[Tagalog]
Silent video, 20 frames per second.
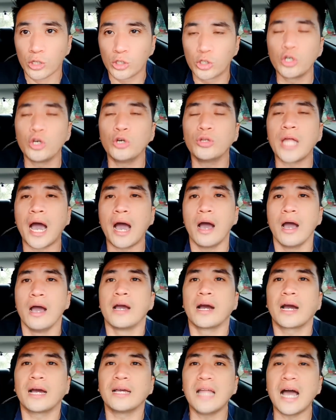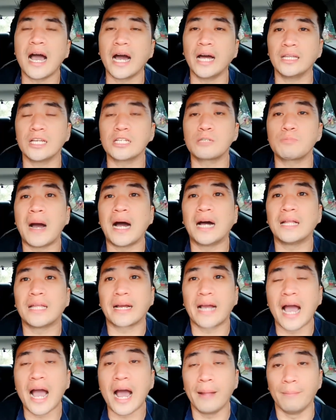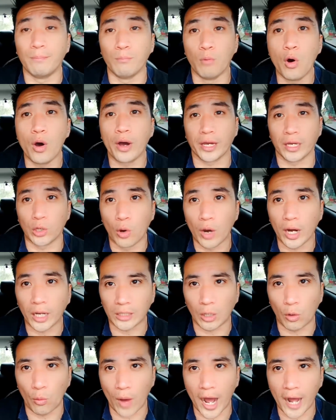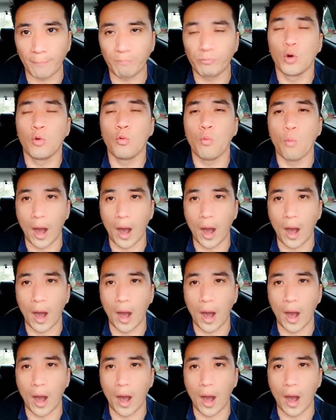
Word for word: So yun ha, ah, kailangan is pangalagaan mo ang iyong katawan.